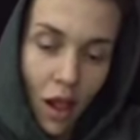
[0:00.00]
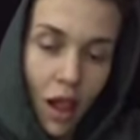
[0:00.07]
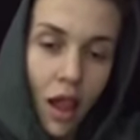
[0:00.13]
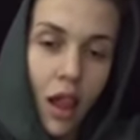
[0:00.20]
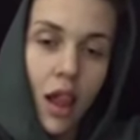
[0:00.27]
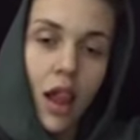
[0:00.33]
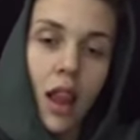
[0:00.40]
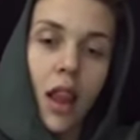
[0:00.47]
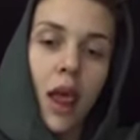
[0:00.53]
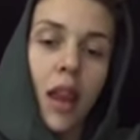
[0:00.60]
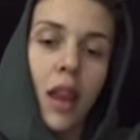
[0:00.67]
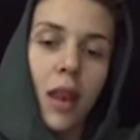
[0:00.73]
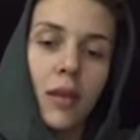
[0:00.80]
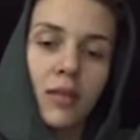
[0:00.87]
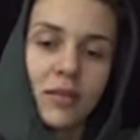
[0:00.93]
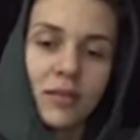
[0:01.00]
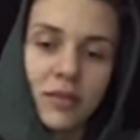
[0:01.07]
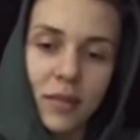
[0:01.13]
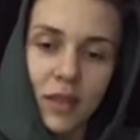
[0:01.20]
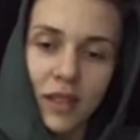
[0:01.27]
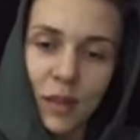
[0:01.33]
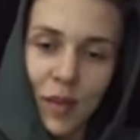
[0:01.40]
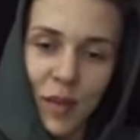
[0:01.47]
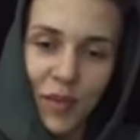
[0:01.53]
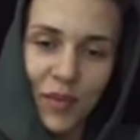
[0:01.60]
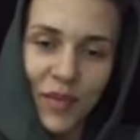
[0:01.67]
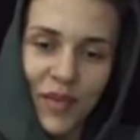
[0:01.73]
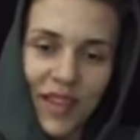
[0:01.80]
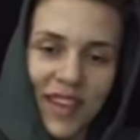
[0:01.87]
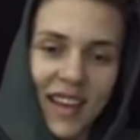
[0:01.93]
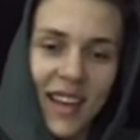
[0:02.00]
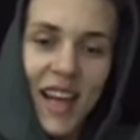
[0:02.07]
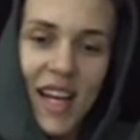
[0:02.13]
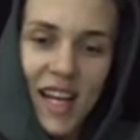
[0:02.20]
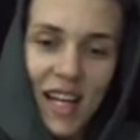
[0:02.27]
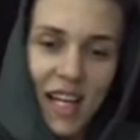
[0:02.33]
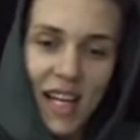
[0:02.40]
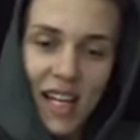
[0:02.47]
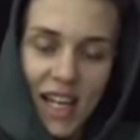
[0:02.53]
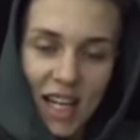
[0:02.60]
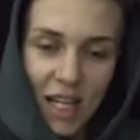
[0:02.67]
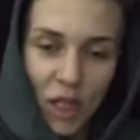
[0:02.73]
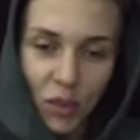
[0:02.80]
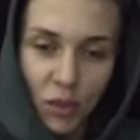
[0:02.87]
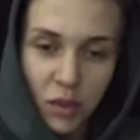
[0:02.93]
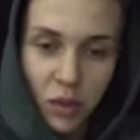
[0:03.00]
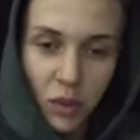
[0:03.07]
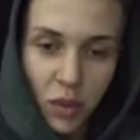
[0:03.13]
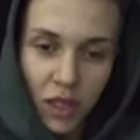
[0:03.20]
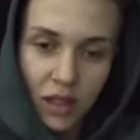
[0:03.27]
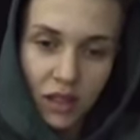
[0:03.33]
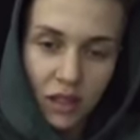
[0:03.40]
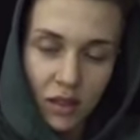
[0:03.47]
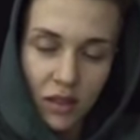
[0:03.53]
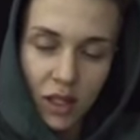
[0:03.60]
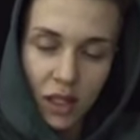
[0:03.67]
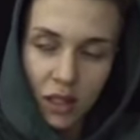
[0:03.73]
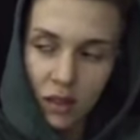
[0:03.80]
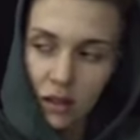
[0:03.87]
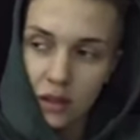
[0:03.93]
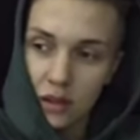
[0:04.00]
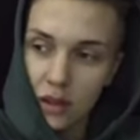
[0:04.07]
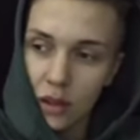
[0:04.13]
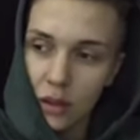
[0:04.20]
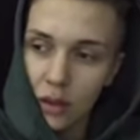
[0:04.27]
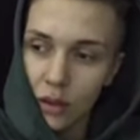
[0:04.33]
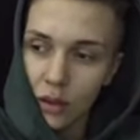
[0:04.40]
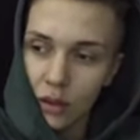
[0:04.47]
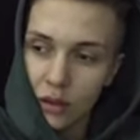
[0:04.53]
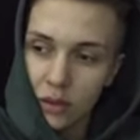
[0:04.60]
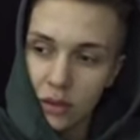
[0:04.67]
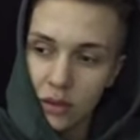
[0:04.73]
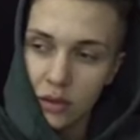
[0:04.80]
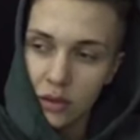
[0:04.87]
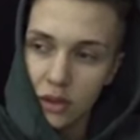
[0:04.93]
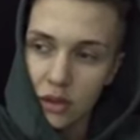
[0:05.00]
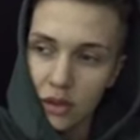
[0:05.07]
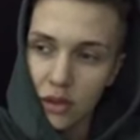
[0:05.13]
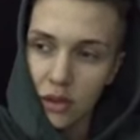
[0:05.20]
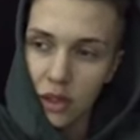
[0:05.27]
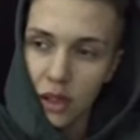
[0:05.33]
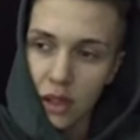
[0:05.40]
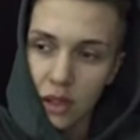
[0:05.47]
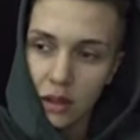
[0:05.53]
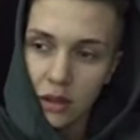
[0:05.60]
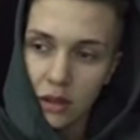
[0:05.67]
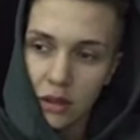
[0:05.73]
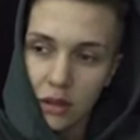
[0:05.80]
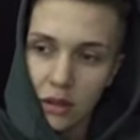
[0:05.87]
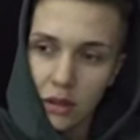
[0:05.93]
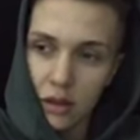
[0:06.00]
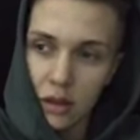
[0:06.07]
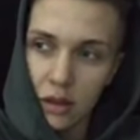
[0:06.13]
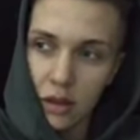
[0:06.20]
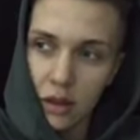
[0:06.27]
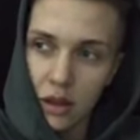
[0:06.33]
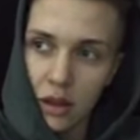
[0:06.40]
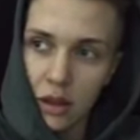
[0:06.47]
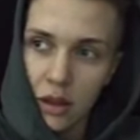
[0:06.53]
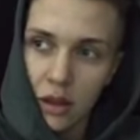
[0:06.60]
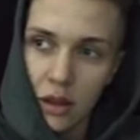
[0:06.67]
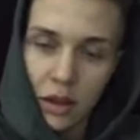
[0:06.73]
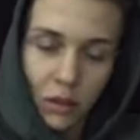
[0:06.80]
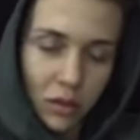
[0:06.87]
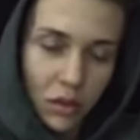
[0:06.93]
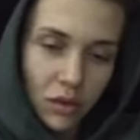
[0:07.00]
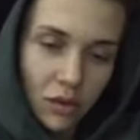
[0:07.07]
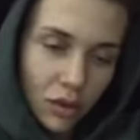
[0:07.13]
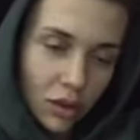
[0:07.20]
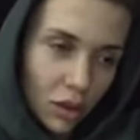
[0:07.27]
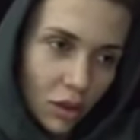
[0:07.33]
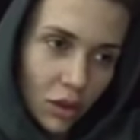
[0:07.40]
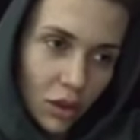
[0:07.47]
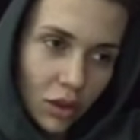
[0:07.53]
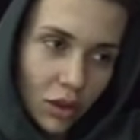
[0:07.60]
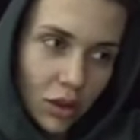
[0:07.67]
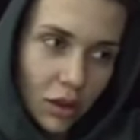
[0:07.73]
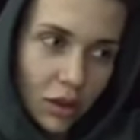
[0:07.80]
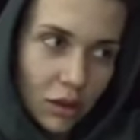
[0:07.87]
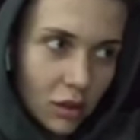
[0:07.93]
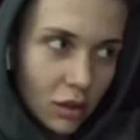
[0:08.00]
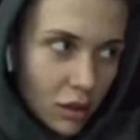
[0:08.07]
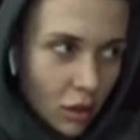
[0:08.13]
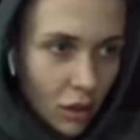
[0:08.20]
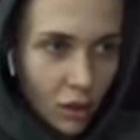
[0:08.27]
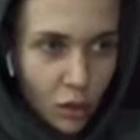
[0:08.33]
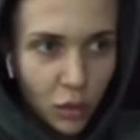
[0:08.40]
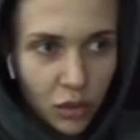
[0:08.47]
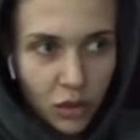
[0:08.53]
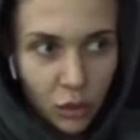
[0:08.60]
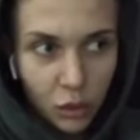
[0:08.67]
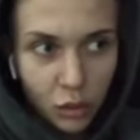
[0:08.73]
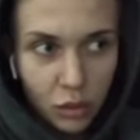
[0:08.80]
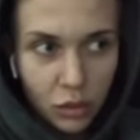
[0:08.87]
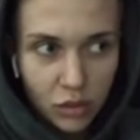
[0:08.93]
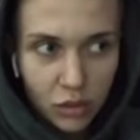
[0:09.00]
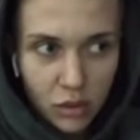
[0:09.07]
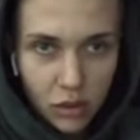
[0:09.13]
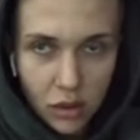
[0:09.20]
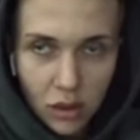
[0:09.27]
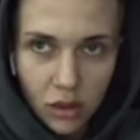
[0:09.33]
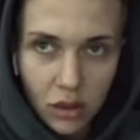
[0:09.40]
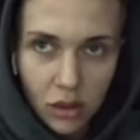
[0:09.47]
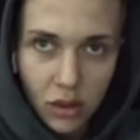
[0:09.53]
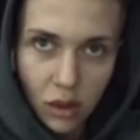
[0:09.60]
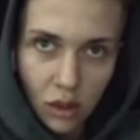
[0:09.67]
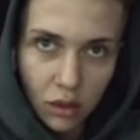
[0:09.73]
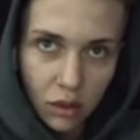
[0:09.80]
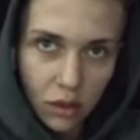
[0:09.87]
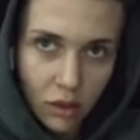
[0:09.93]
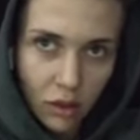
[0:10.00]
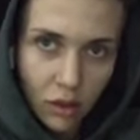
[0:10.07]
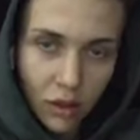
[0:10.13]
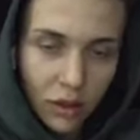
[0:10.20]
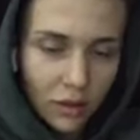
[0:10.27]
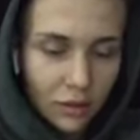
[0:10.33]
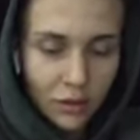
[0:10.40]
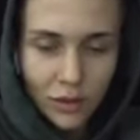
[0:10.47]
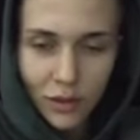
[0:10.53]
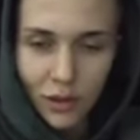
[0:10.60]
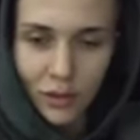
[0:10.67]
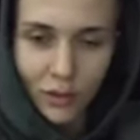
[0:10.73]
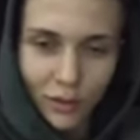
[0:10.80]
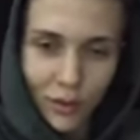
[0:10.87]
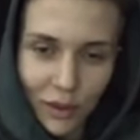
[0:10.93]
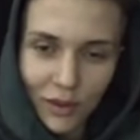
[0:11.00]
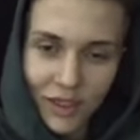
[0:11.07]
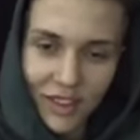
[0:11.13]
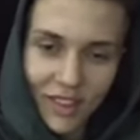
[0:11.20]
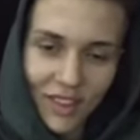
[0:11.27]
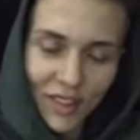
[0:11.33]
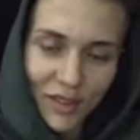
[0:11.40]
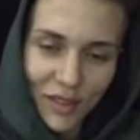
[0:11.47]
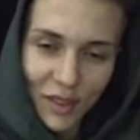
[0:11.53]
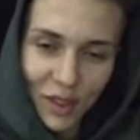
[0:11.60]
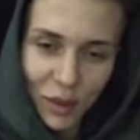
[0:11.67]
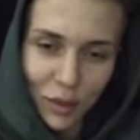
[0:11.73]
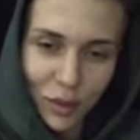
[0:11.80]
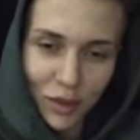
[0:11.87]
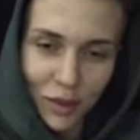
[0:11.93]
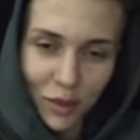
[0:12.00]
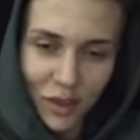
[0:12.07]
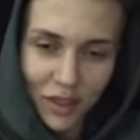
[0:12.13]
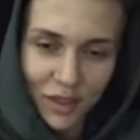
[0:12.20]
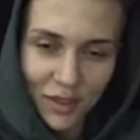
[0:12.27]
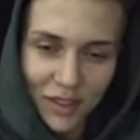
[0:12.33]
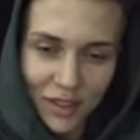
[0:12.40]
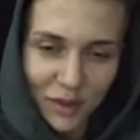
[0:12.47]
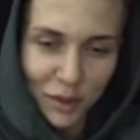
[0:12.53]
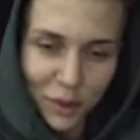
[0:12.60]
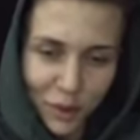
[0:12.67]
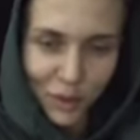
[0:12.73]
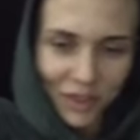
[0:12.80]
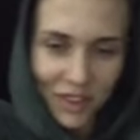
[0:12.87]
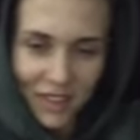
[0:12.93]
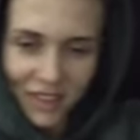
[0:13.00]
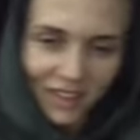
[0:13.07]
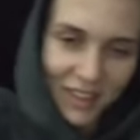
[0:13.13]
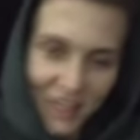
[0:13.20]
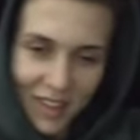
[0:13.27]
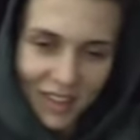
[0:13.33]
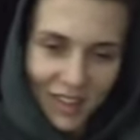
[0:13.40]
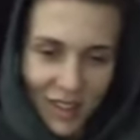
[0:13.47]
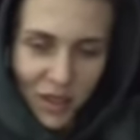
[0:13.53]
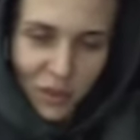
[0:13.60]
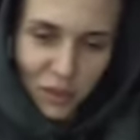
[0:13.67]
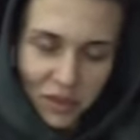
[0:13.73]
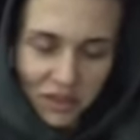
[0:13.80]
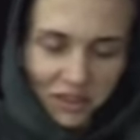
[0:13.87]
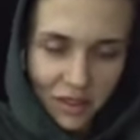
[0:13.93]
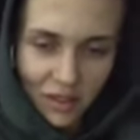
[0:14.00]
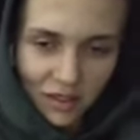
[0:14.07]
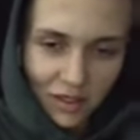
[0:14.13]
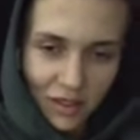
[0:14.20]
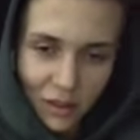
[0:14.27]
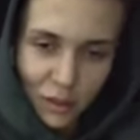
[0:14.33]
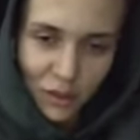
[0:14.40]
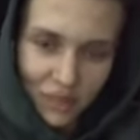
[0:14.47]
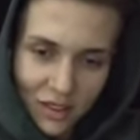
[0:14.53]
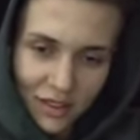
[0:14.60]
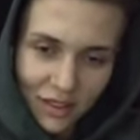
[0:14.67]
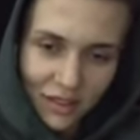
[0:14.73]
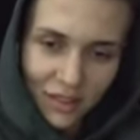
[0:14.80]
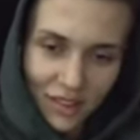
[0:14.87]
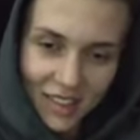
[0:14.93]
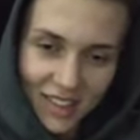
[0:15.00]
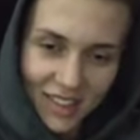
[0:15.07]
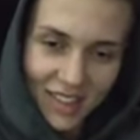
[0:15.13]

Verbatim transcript: Э, Спасибо. Любил меня называют и кот, и зай, и медвежонок, и любим, и родной. Ну, как угодно. Вы же сами понимаете все эти штучки. Малышка, зайка, кошка, стерва.